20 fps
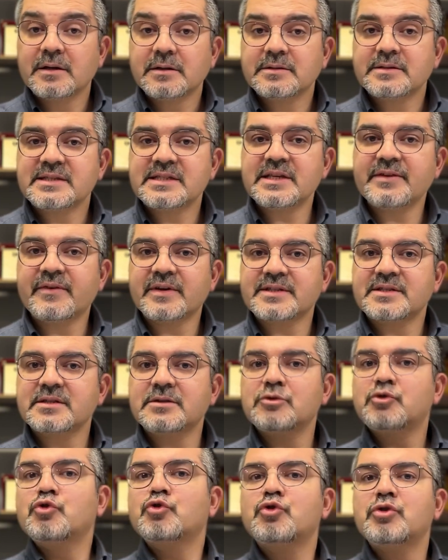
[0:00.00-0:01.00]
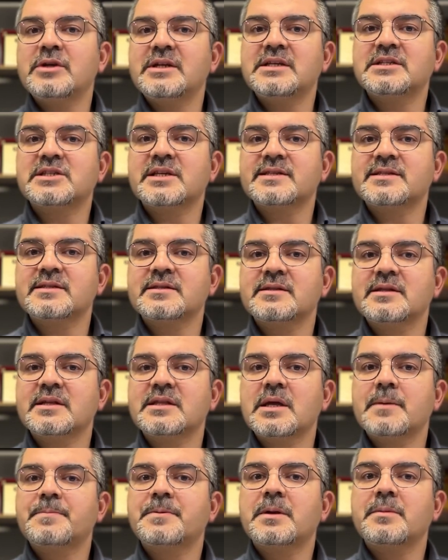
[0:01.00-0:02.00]
Sivas'ın Gürün ilçesinde
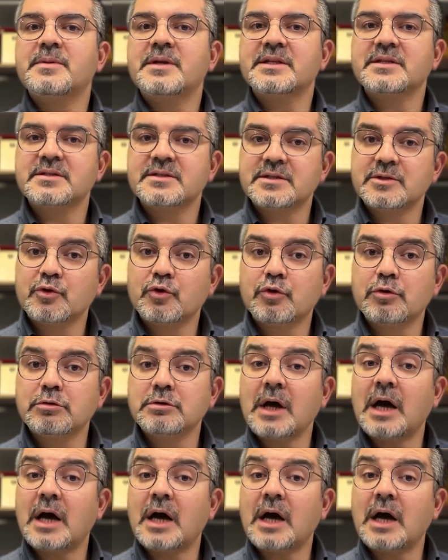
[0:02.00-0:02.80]
depremin etkisi görüldü.